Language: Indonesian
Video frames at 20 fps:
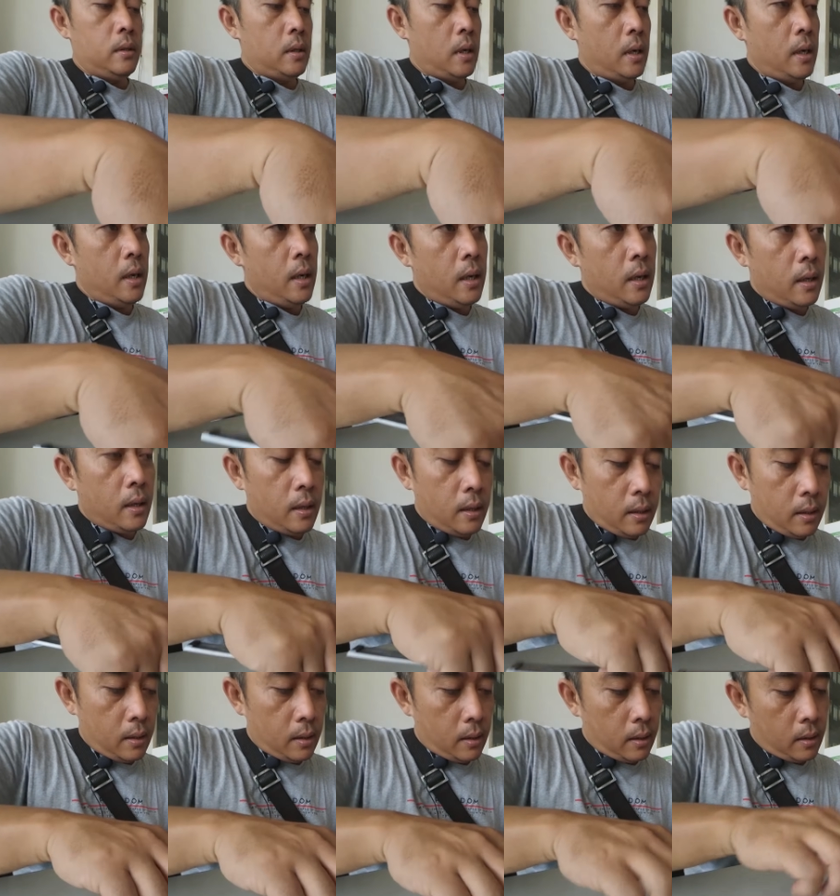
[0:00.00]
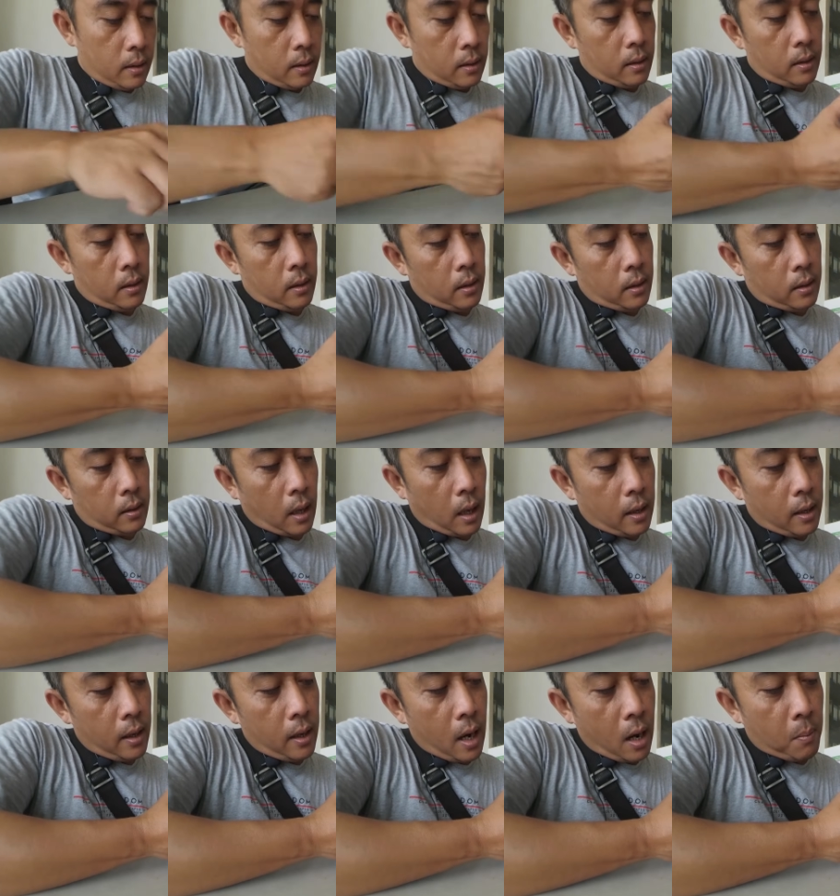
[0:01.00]
jadi
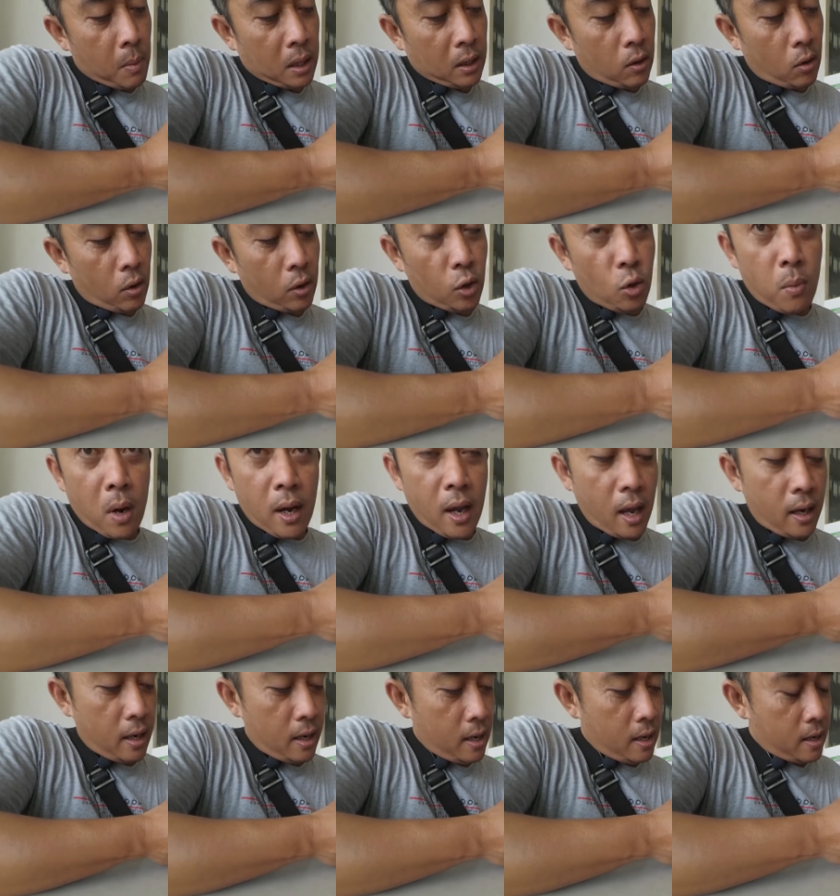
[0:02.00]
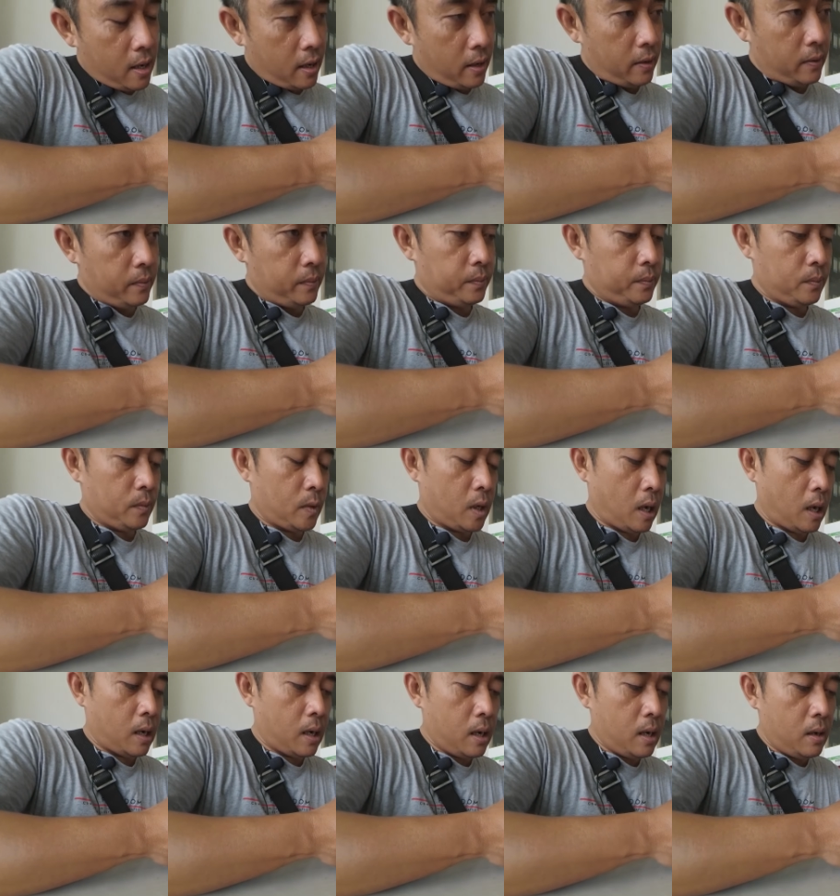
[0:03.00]
tadi yang mentok itu bagian ininya
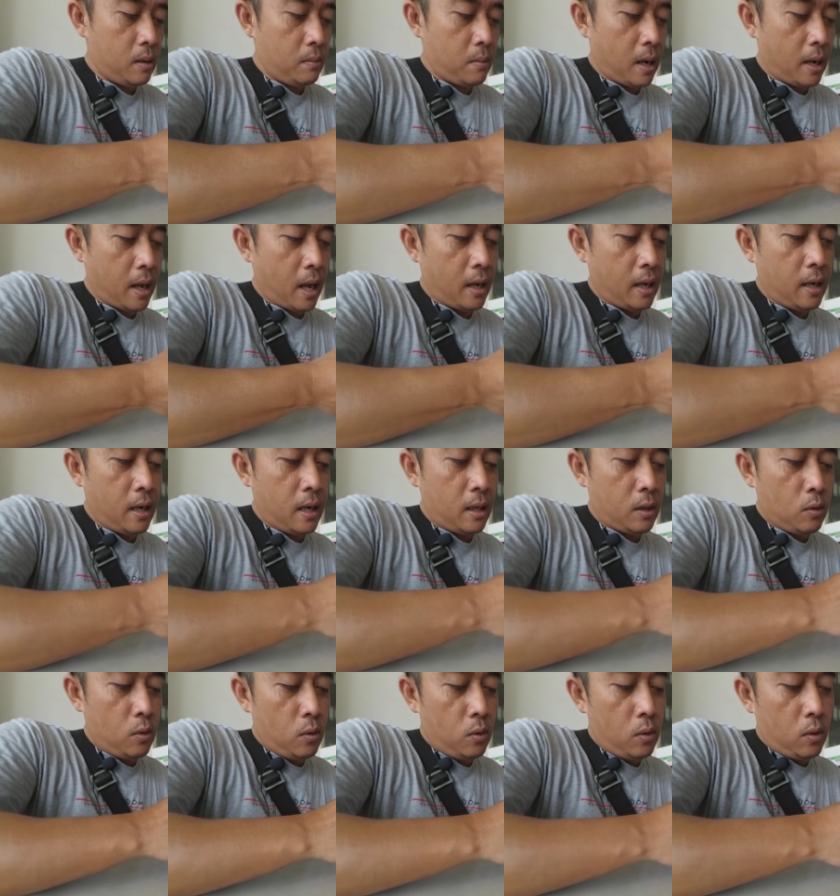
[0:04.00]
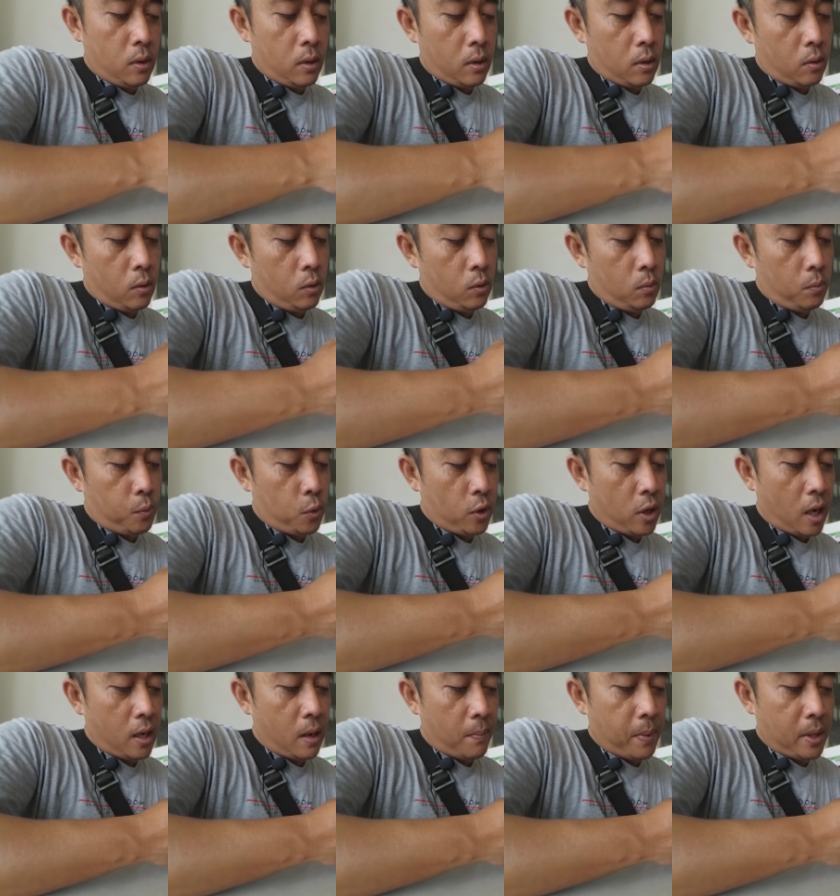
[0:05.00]
karena bagian ininya itu
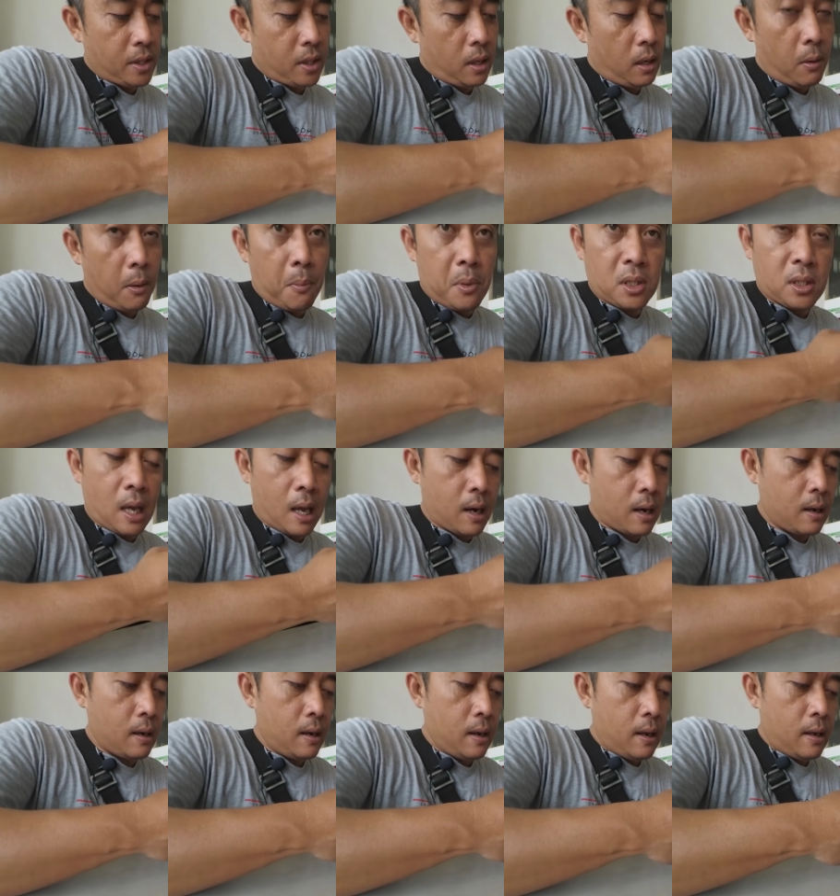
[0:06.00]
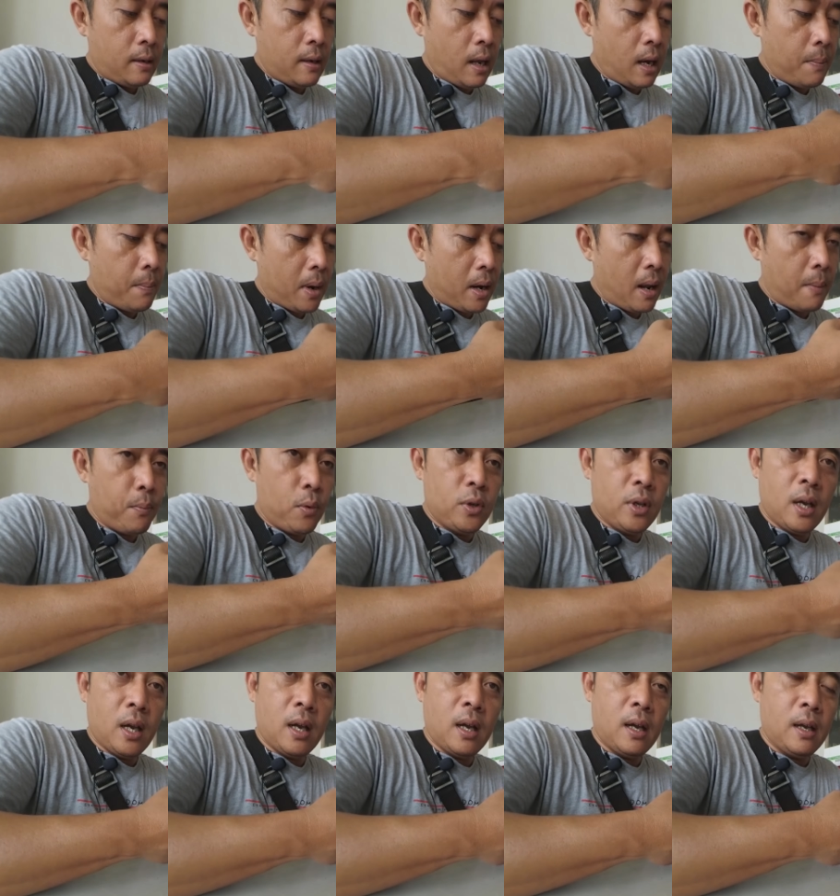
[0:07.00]
punyanya Fiction lebih besar daripada
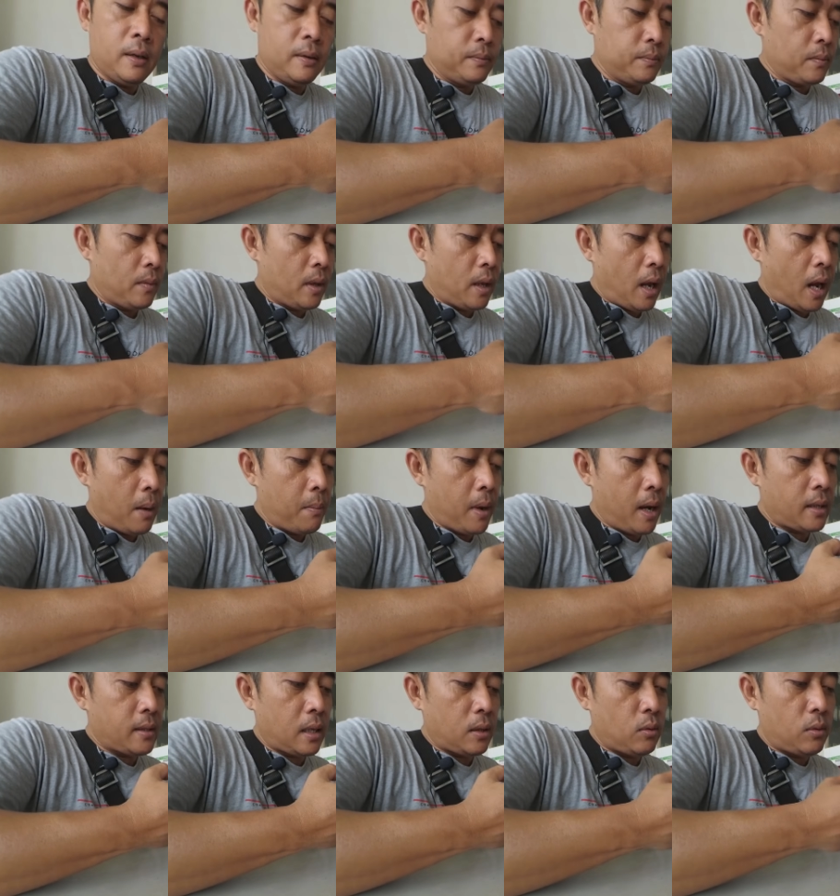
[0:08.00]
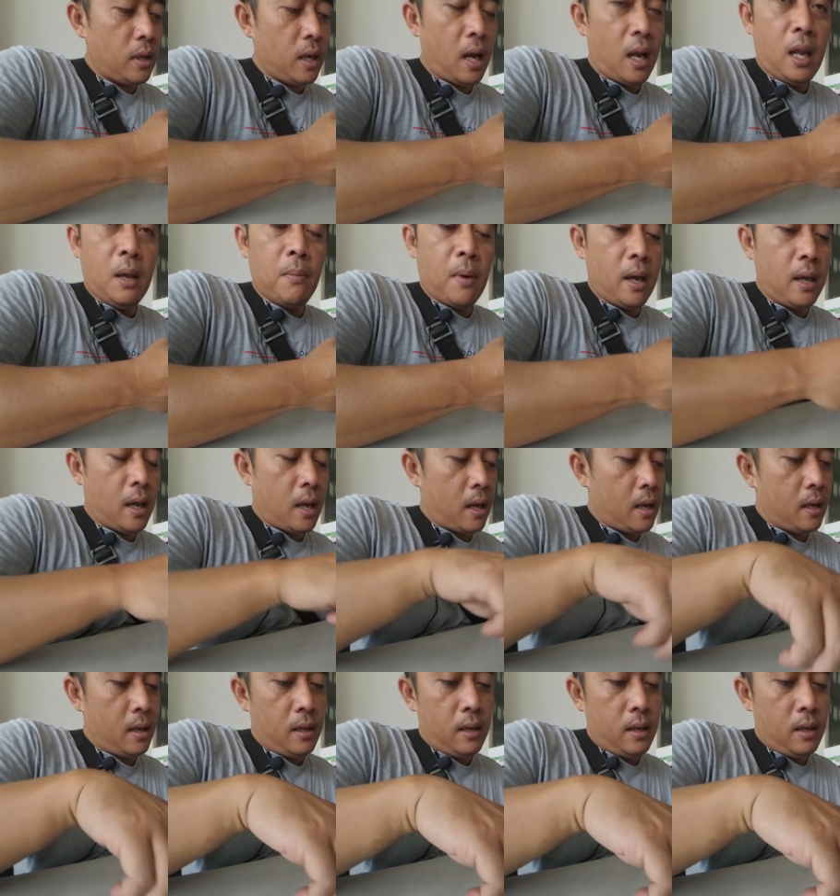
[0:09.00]
punya MX135 ya